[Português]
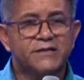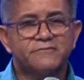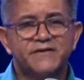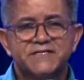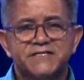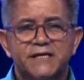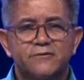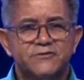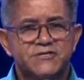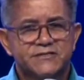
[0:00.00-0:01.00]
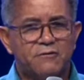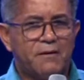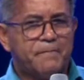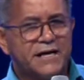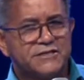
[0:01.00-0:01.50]
versículos são a
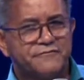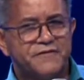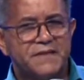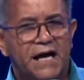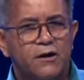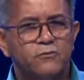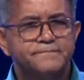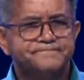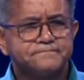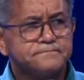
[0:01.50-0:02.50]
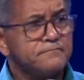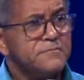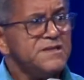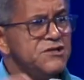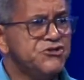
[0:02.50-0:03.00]
parte final
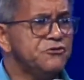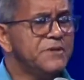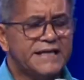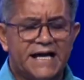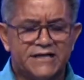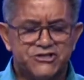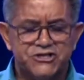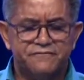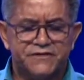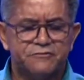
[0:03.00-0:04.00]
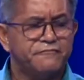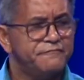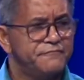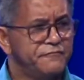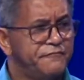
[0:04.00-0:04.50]
de uma narrativa, de um,
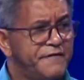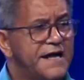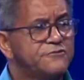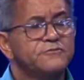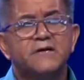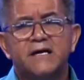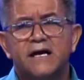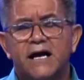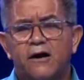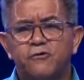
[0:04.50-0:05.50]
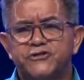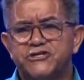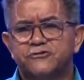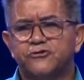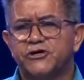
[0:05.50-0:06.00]
um fato, aonde
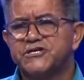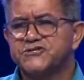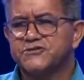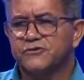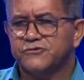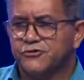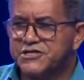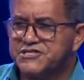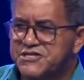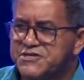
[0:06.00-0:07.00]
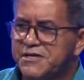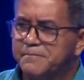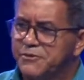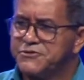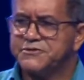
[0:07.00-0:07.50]
dois, dois
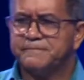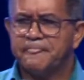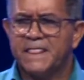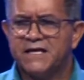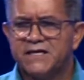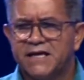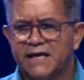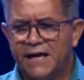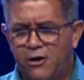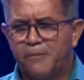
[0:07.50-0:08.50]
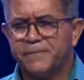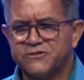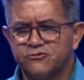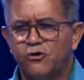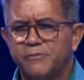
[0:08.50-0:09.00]
discípulos, Cleopas,
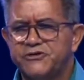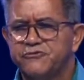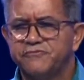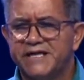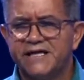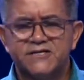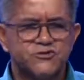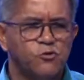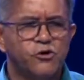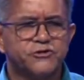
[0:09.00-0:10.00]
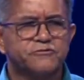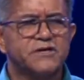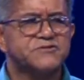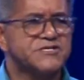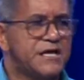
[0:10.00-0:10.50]
o nome de um deles, o outro
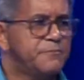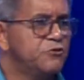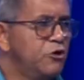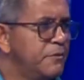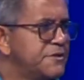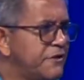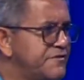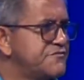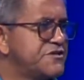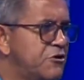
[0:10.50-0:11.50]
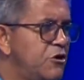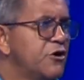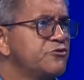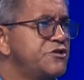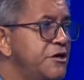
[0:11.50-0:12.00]
não se sabe o nome, talvez você
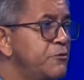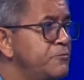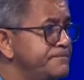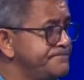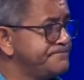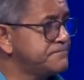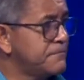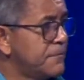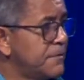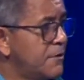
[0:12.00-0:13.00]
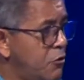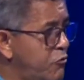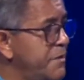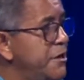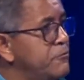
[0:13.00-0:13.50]
coloque o teu ou o
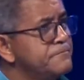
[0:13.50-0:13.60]
meu,